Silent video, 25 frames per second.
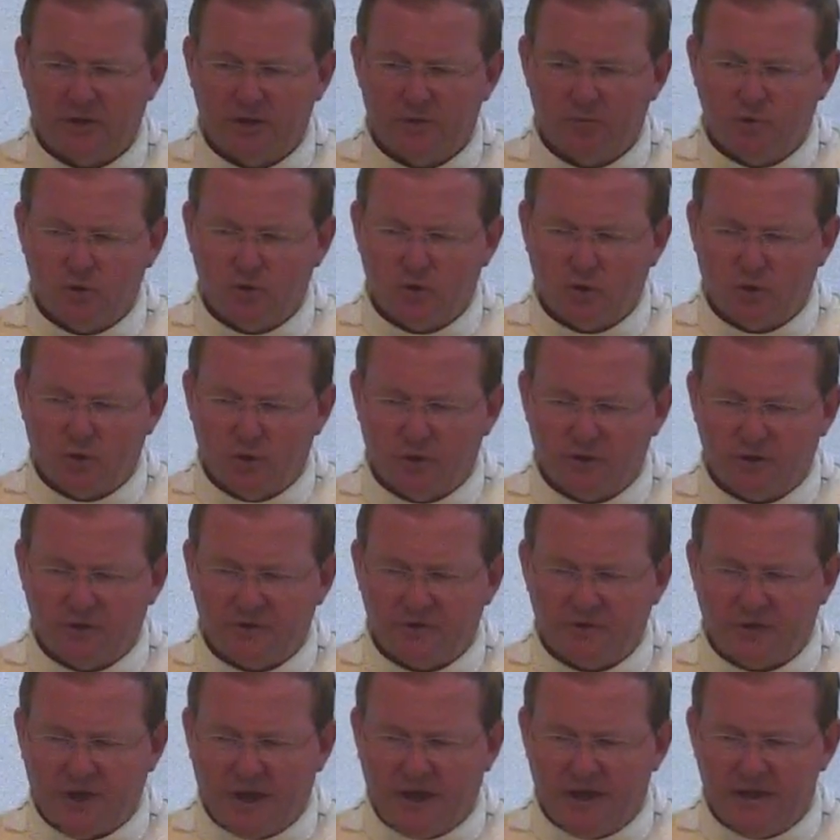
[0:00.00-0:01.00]
Mutter
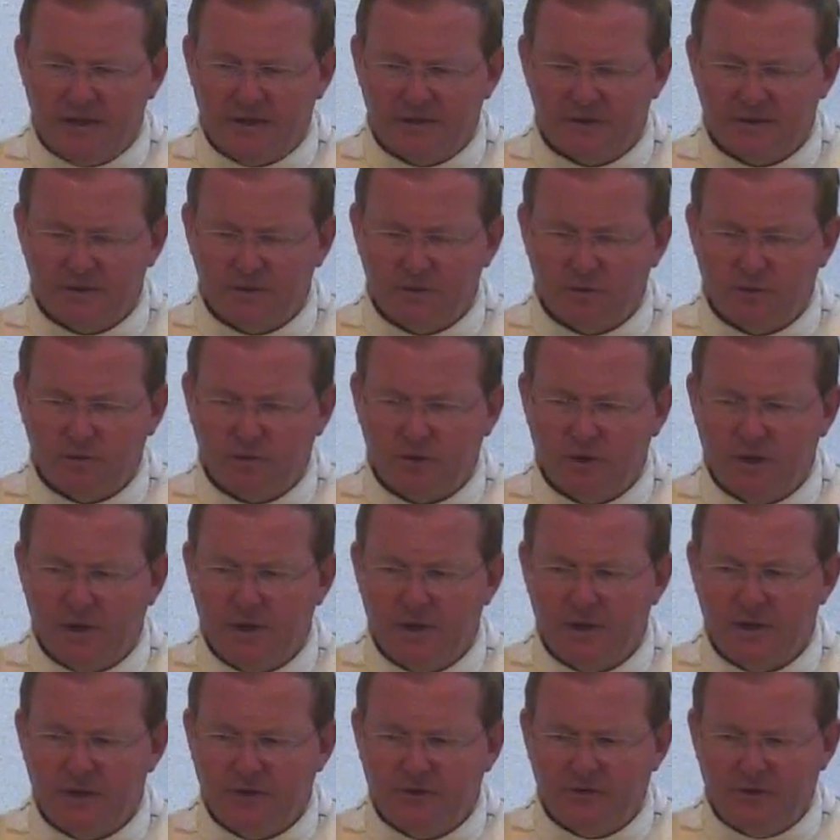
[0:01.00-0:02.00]
Gottes halten und
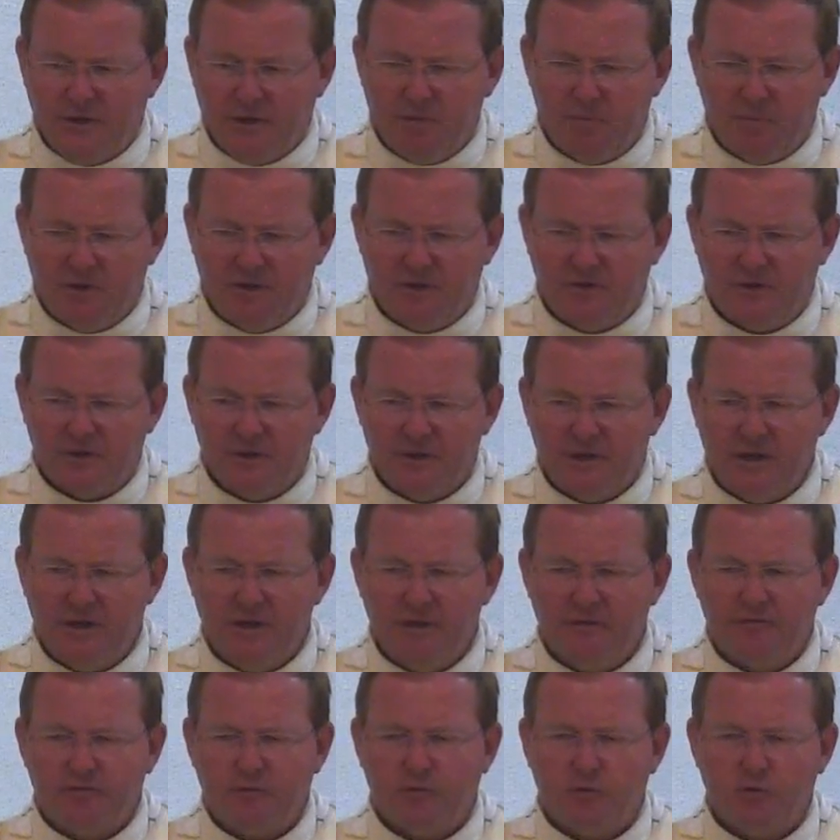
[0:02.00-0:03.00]
sie bitten,
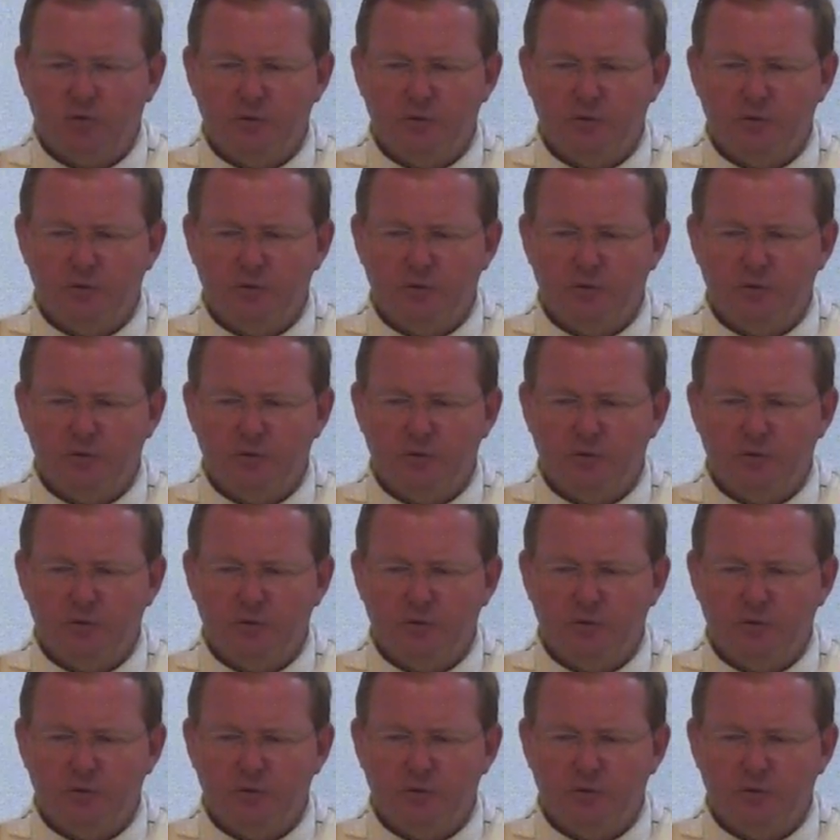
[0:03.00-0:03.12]
hilf du